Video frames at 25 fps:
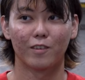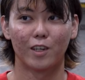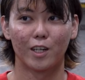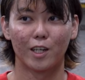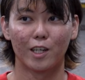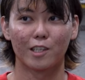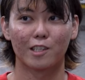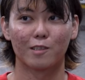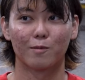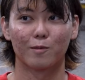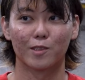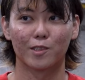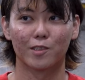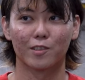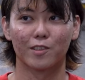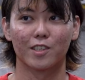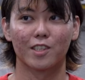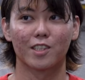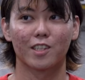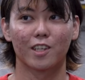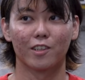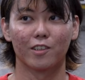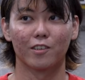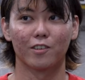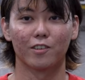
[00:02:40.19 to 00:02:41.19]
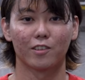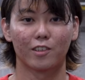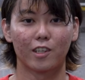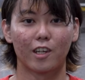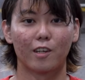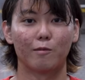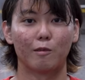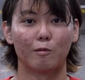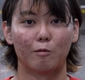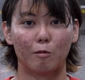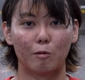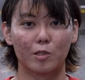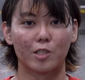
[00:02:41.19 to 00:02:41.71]
レースもそうですけど、
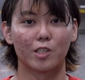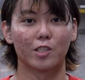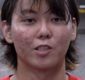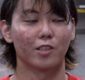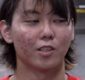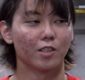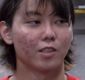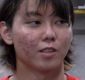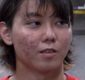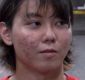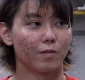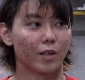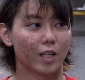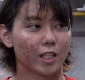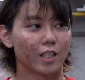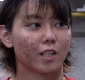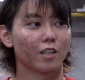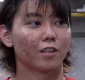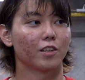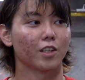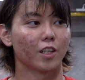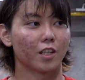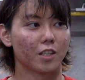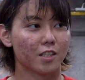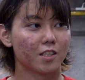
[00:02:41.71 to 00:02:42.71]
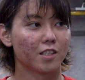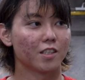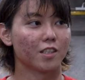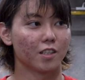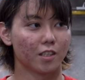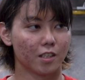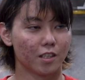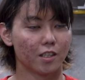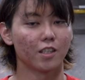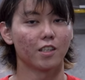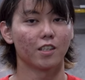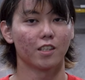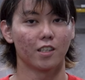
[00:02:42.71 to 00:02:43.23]
タイムももちろん負けたくないですね。
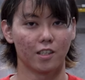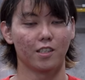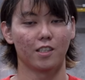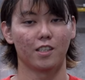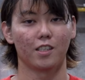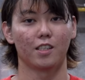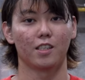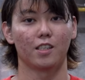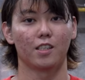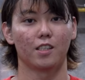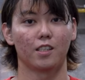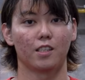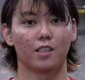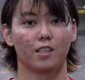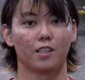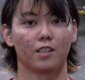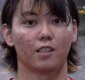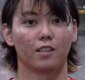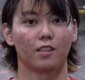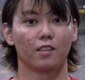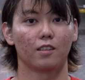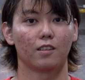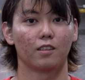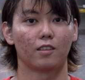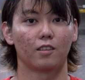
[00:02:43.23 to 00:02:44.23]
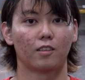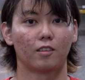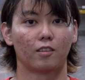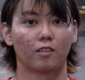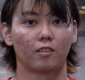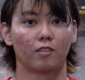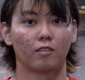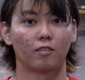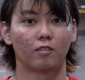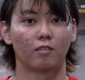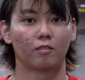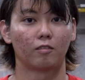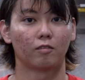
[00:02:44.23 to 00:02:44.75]
じゃあ最後に今回
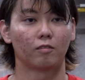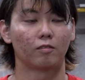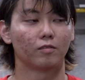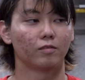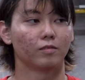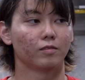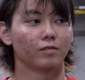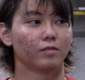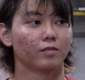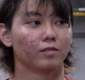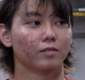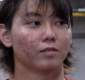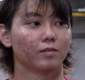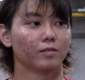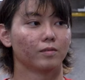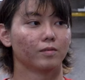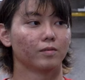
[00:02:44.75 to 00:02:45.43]
への意気込みお願い